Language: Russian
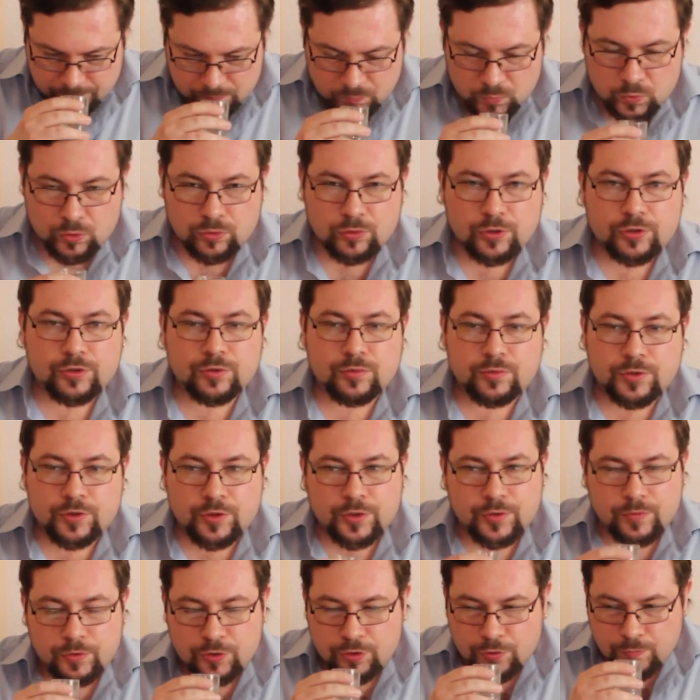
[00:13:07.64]
Тоже
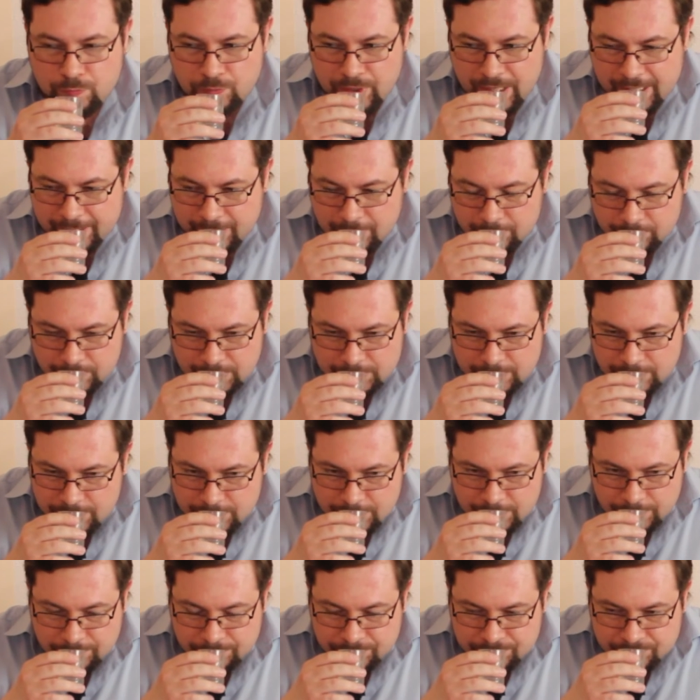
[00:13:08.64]
очень-очень мягкие,
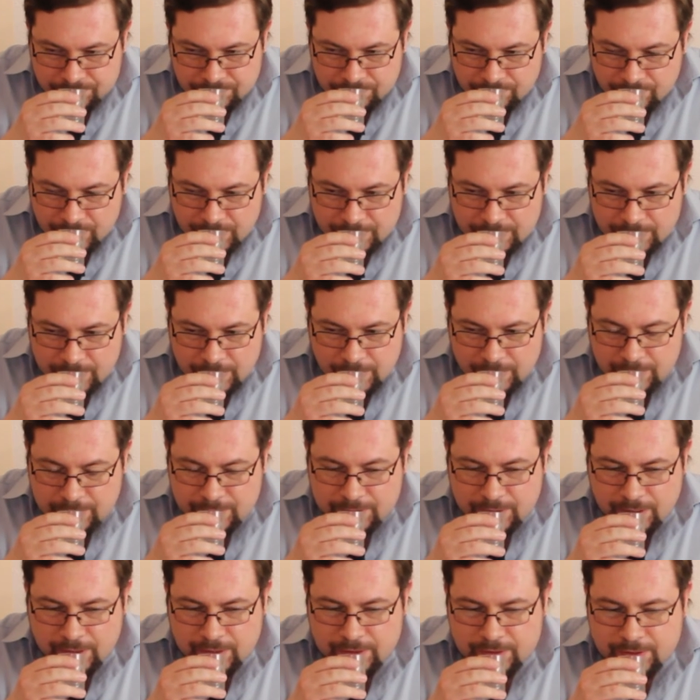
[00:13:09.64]
практически
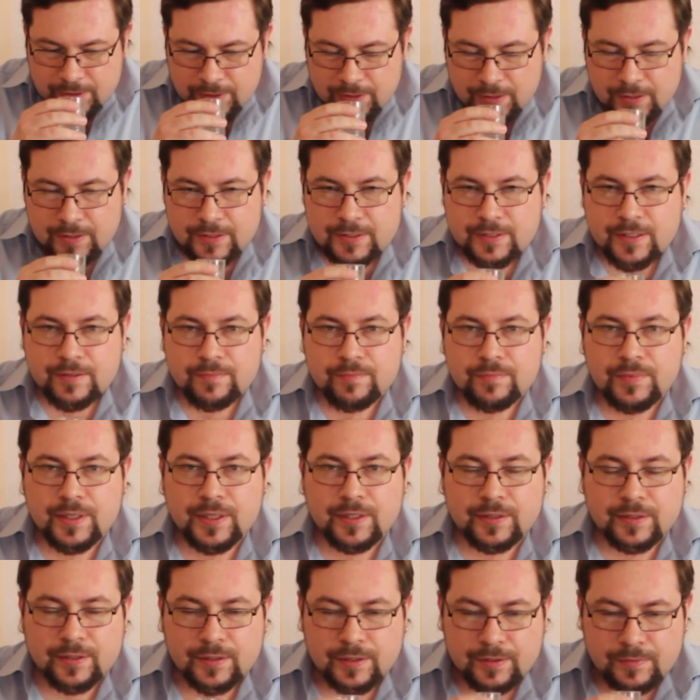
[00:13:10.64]
еле-еле-еле
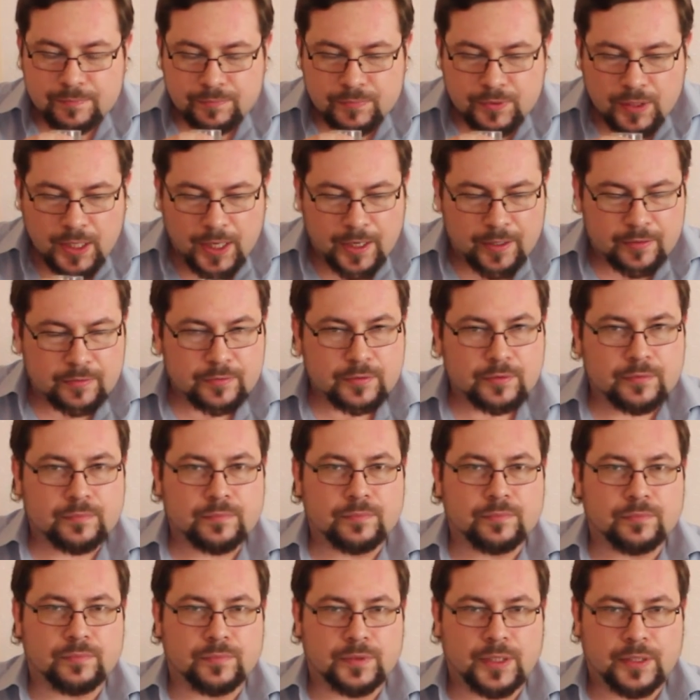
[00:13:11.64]
заметные. А,
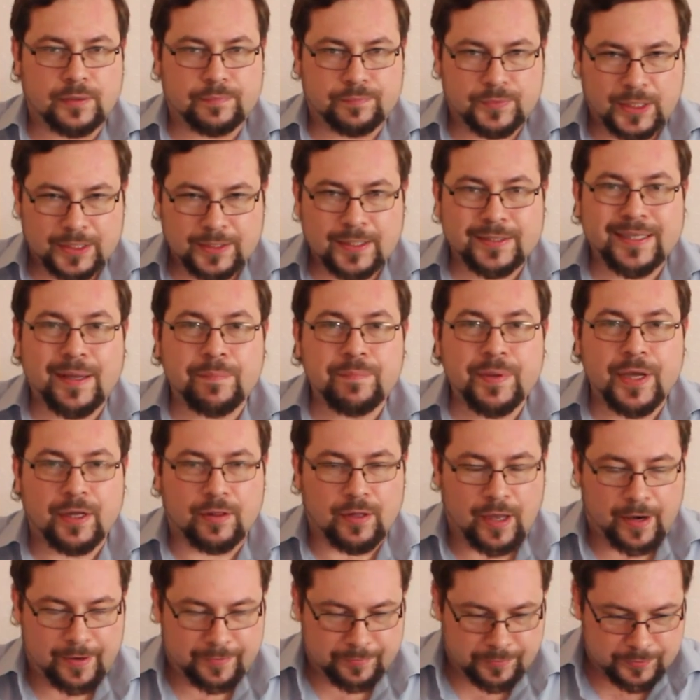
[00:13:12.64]
на, она на
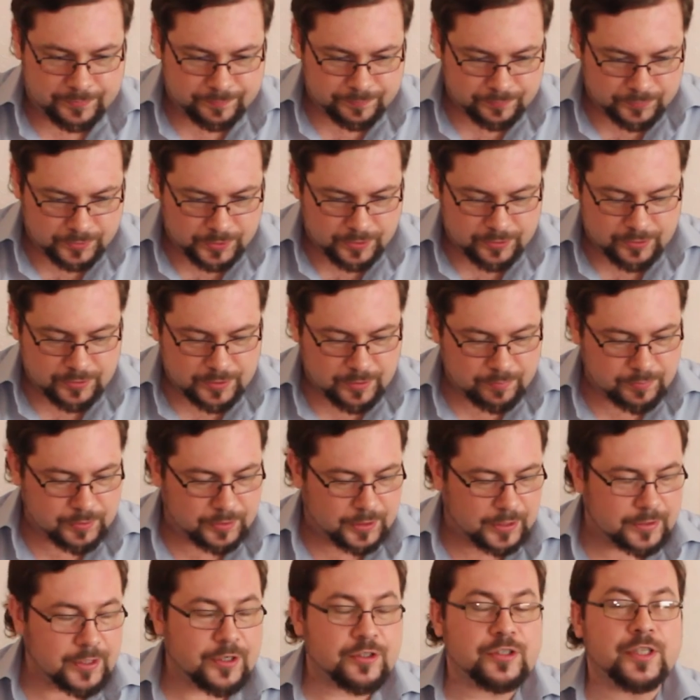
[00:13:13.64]
белой альфе, я же
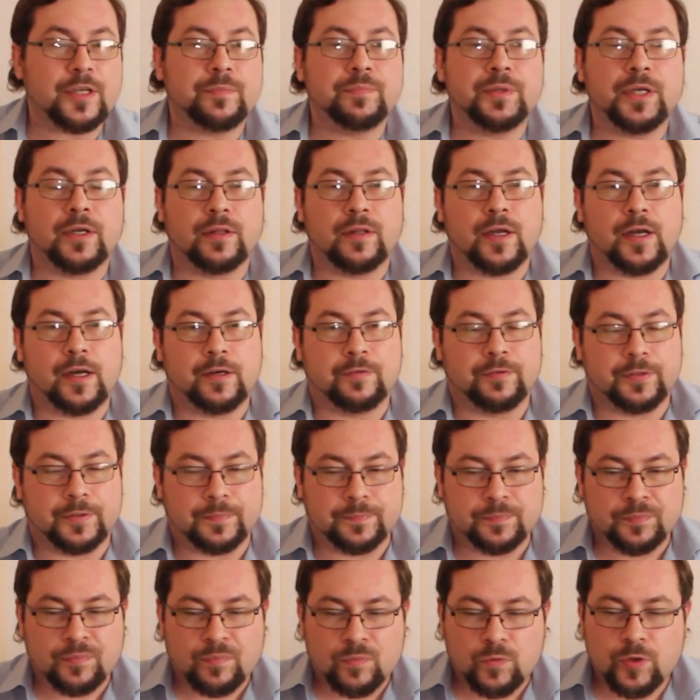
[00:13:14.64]
забыл, она же на белой альфе. Но
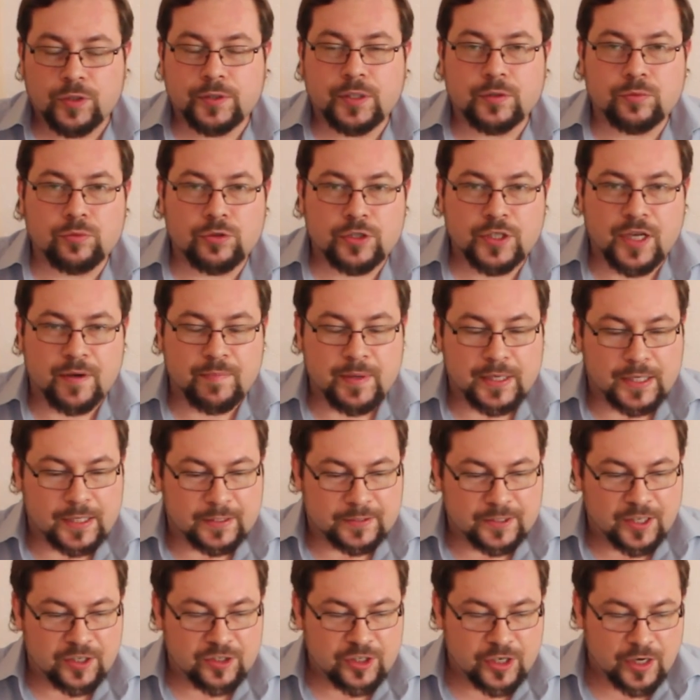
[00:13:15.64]
ну, это то же самое,
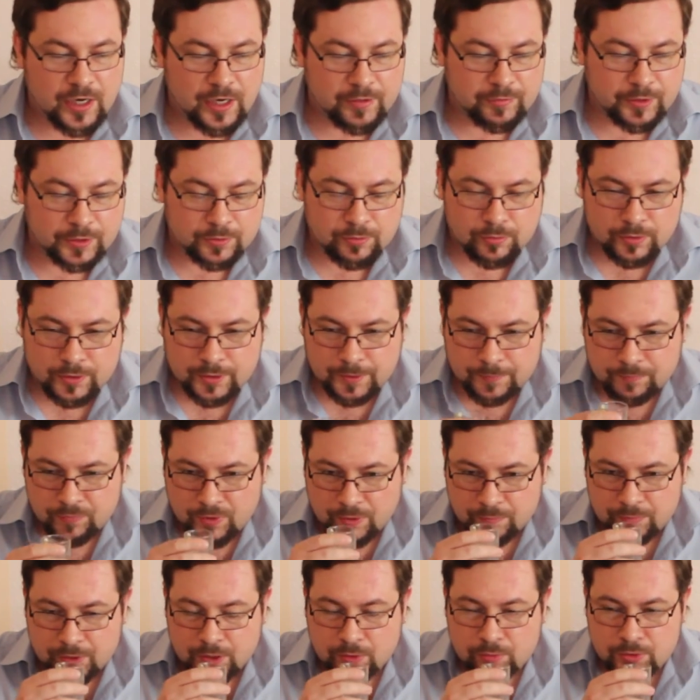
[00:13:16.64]
как наша альфа, только
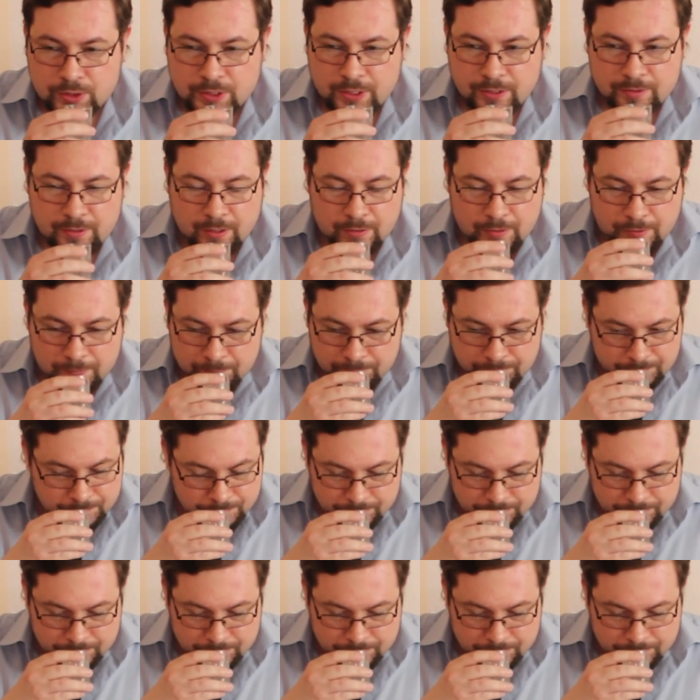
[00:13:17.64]
белорусский аналог.